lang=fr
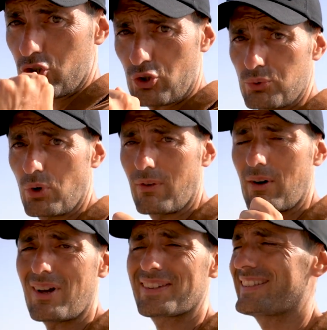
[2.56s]
aujourd'hui on va
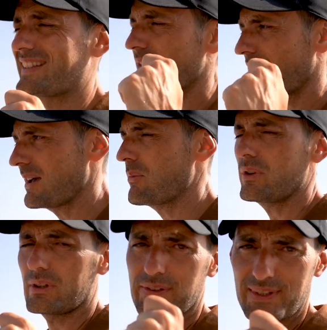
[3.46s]
voir si c'est vraiment
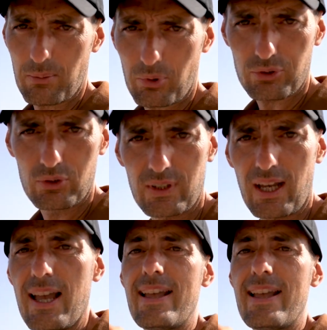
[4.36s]
si important que ça